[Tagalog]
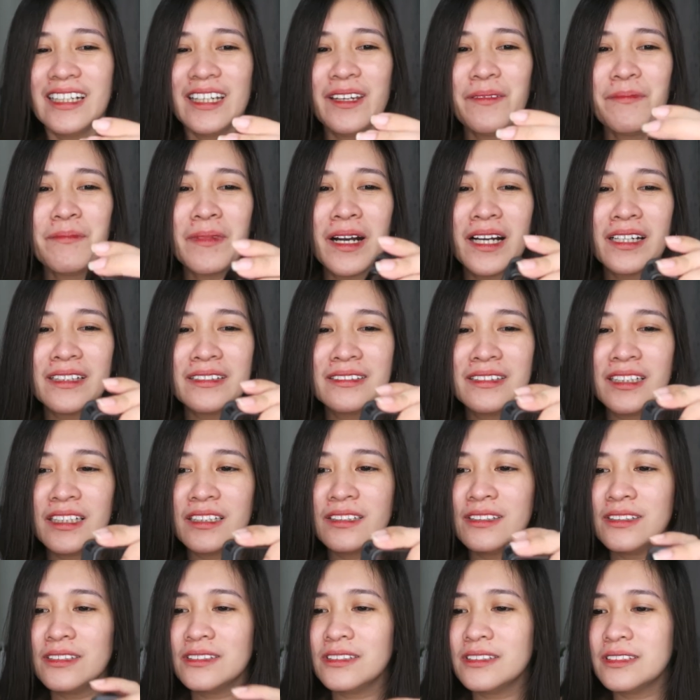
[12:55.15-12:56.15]

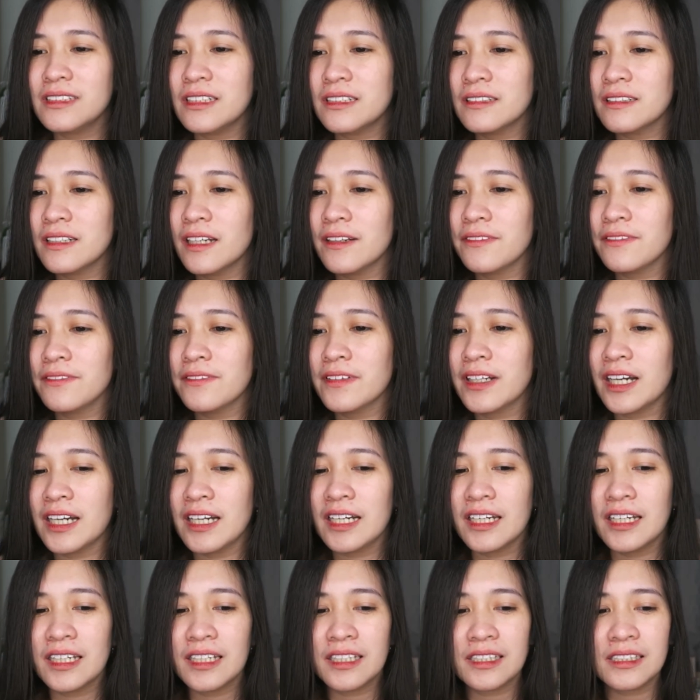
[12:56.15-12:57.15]
I-magnet niyo sa ref
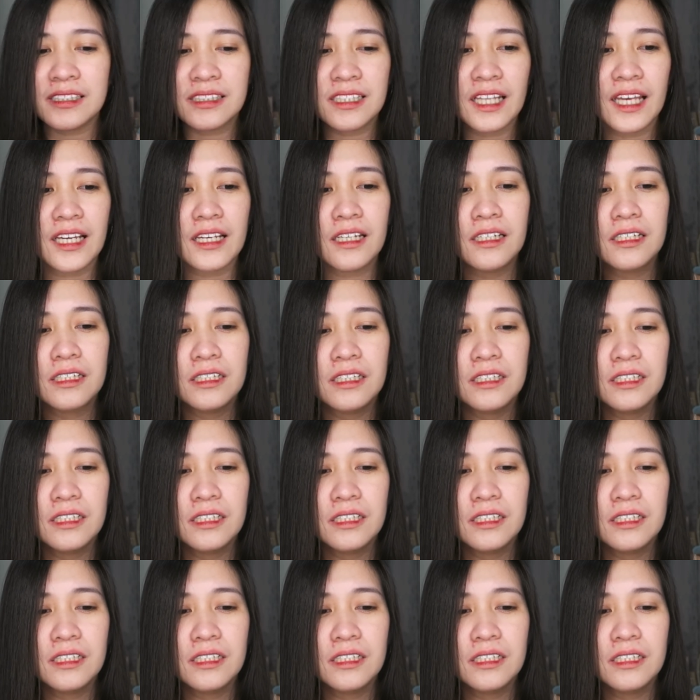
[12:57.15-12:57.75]
guys. Like,